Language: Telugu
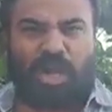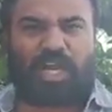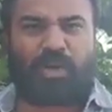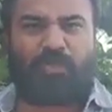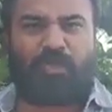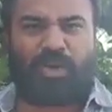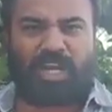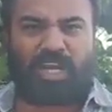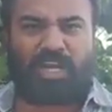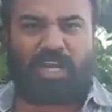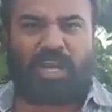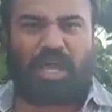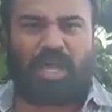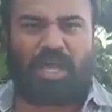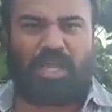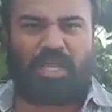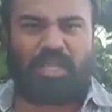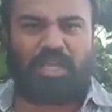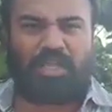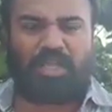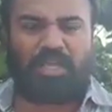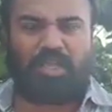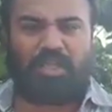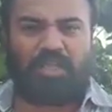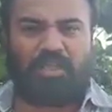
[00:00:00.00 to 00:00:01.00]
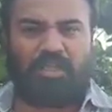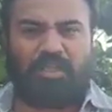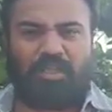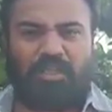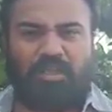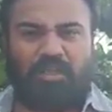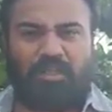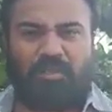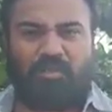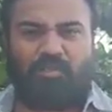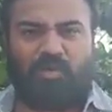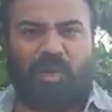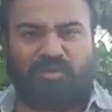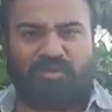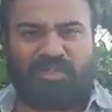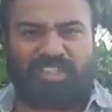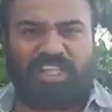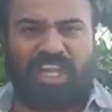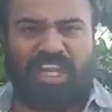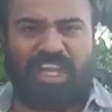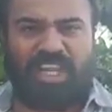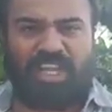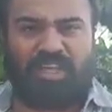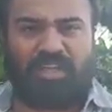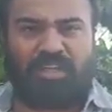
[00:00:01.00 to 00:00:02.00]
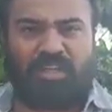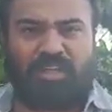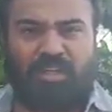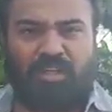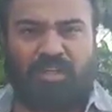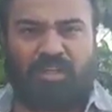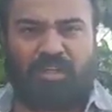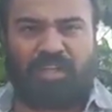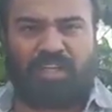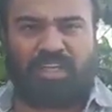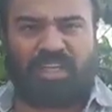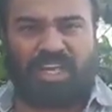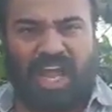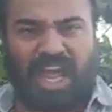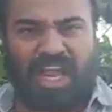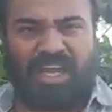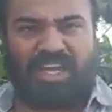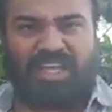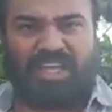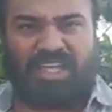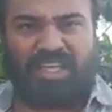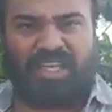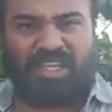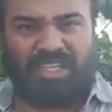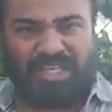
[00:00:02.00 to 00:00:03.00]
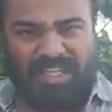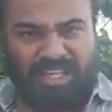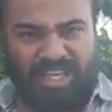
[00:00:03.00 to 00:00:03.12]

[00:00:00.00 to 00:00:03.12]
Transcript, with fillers: పక్కపక్కల వంశీ నాని